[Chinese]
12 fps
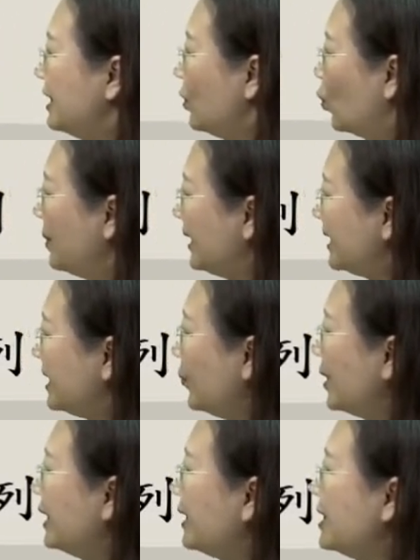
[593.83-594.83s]
我们的行
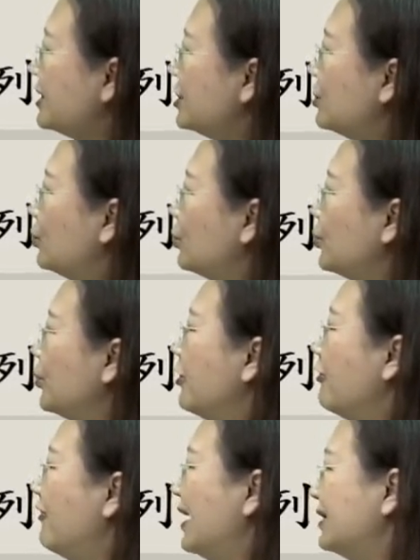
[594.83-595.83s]
为能力制度
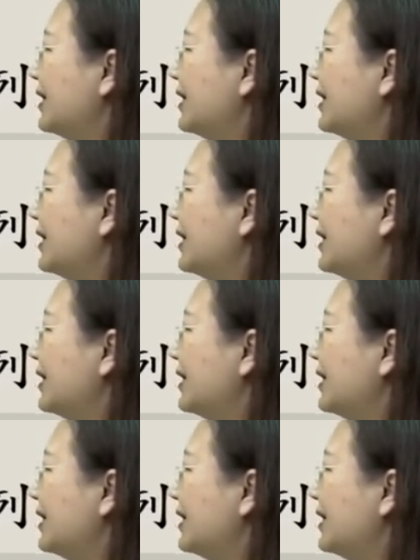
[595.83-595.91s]
仿